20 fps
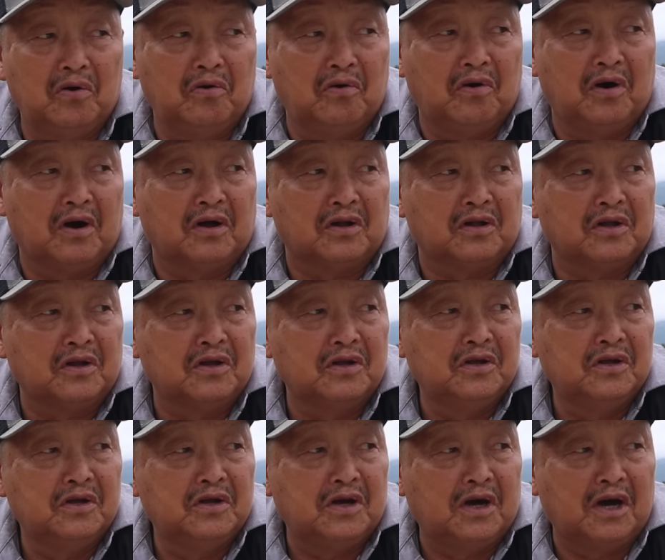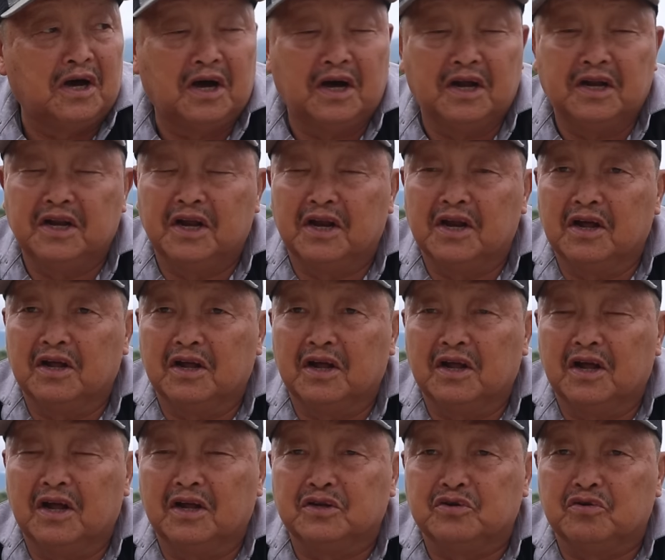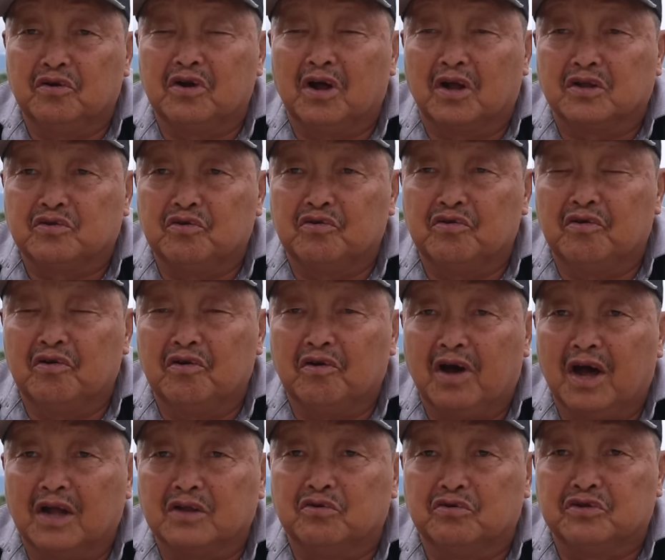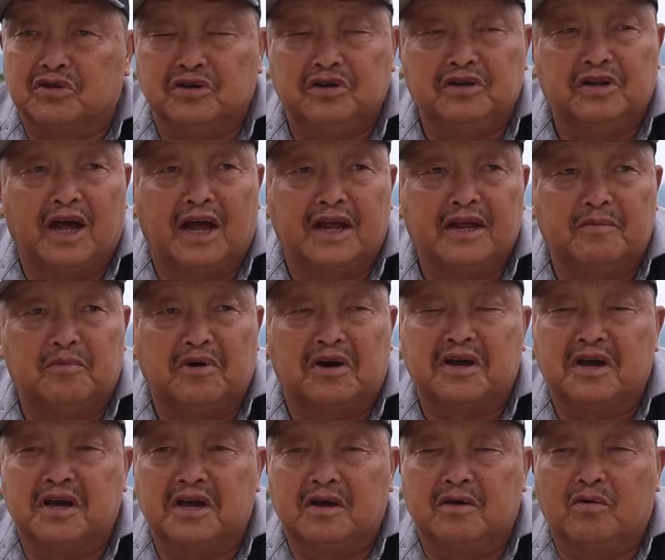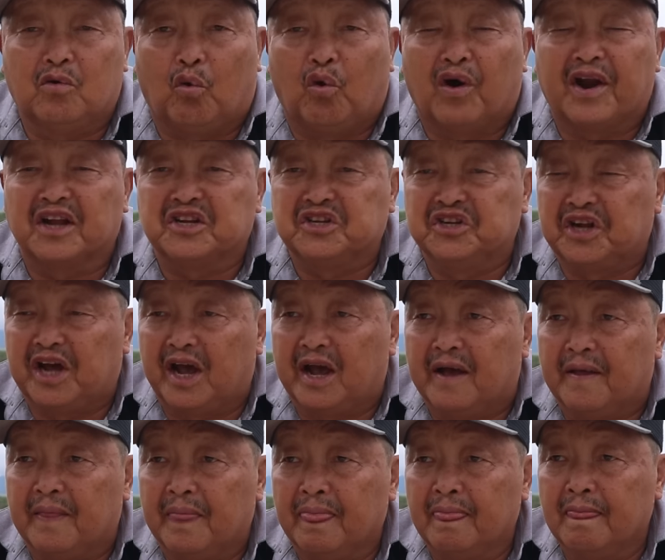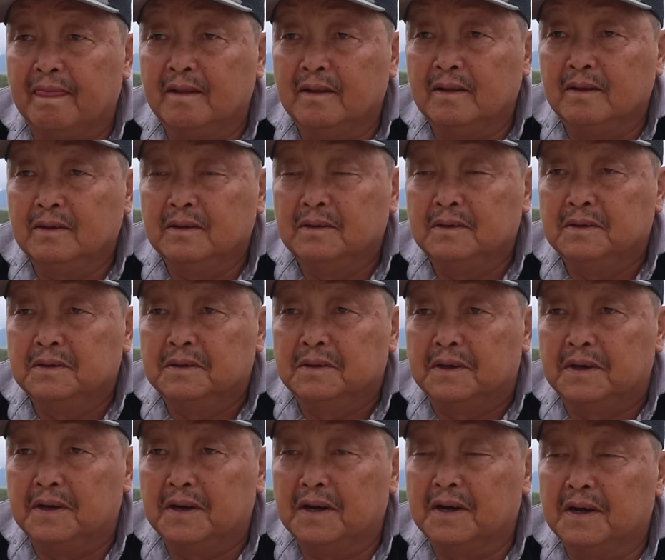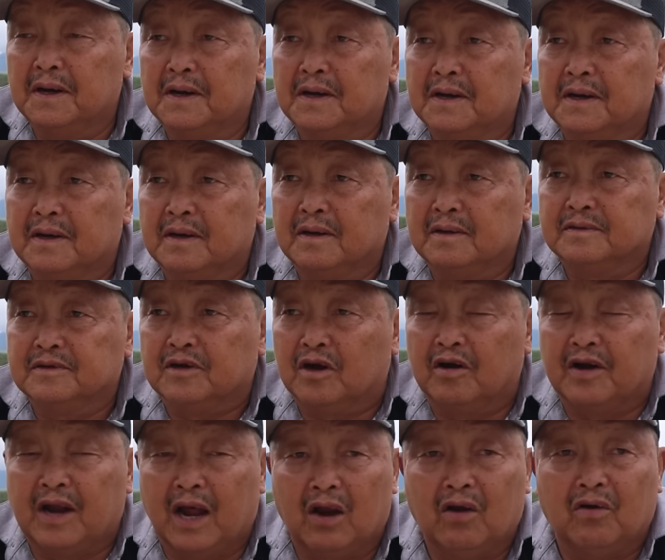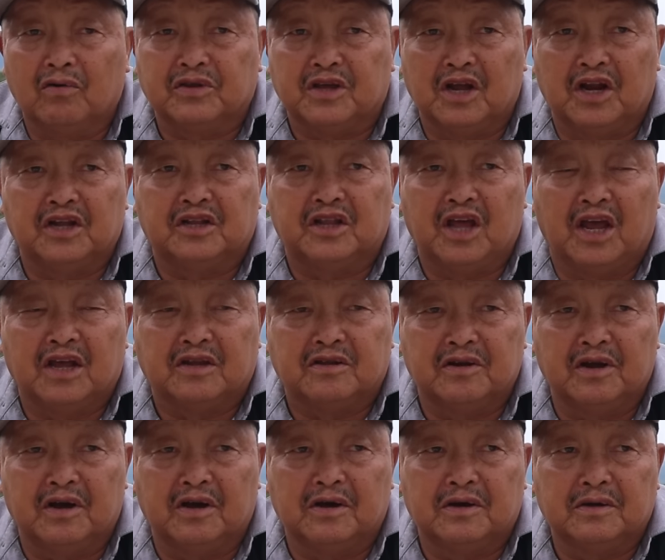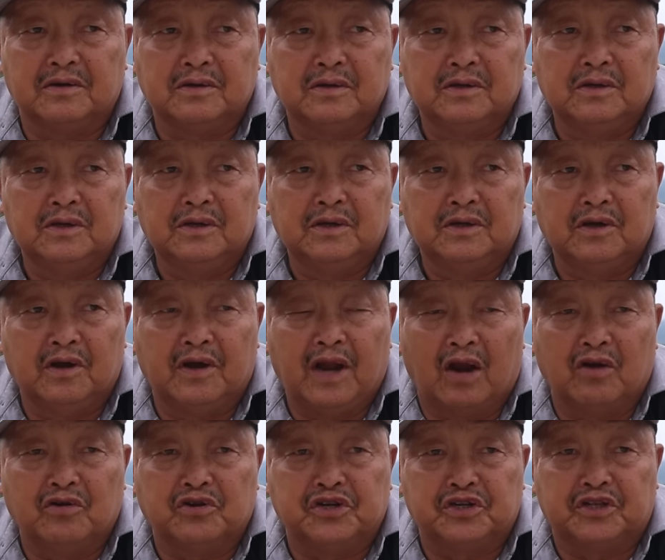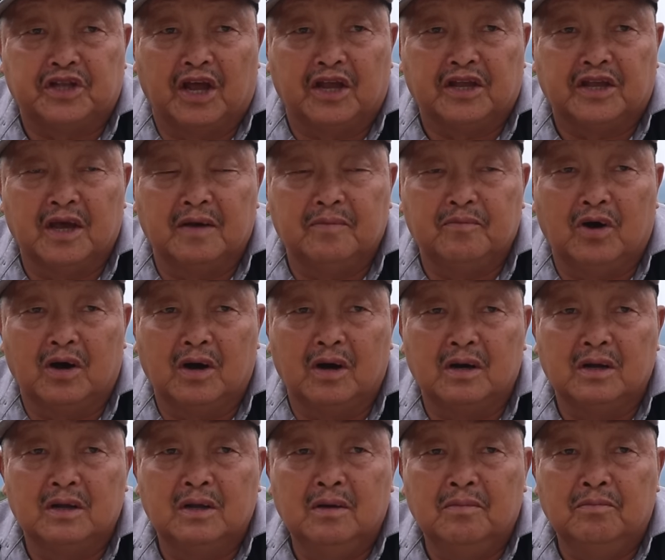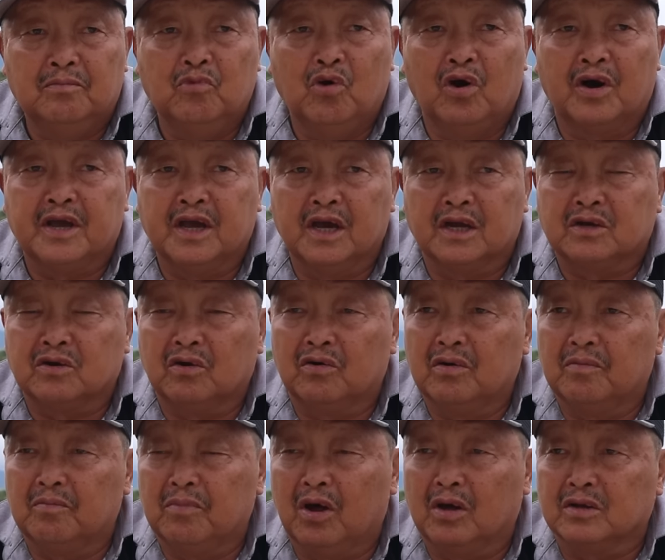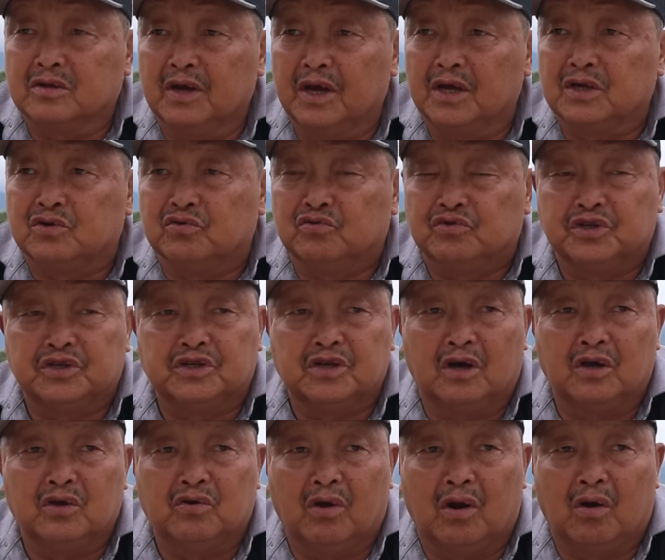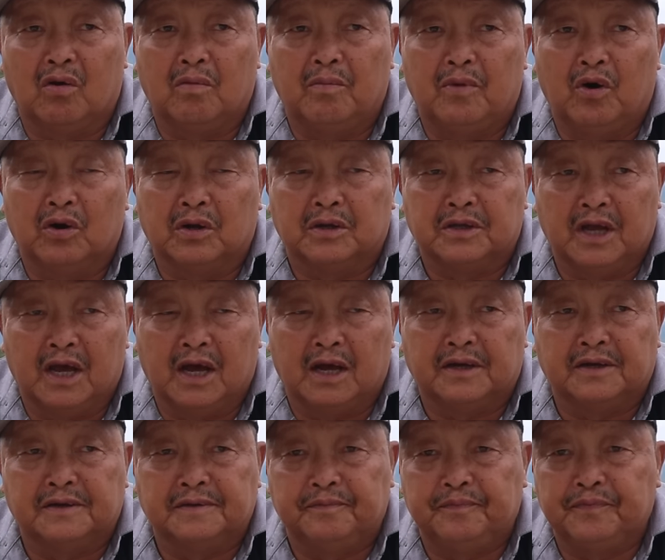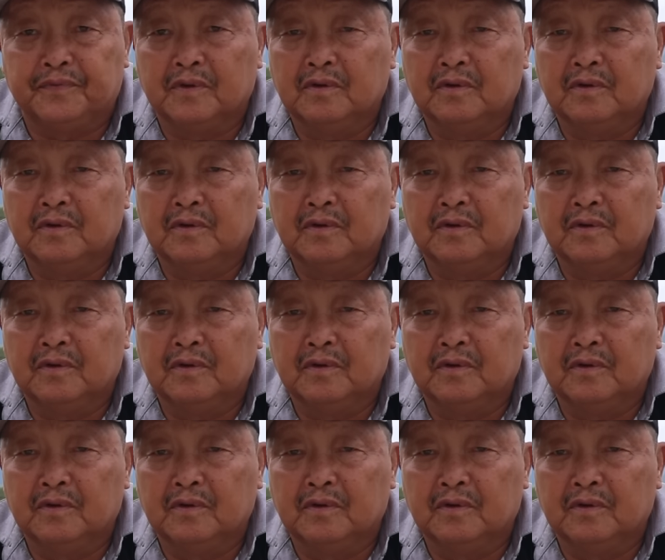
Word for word: hùa à nè nó cho nó tu các tu tướng đây giống một khóa đã chi nà à có đã lâu chế thể thế nữa nhưng đã lâu chỉ thể chế mua mua kia cho lo thế chủ chỉ sao yếu là ông mong lời tiền này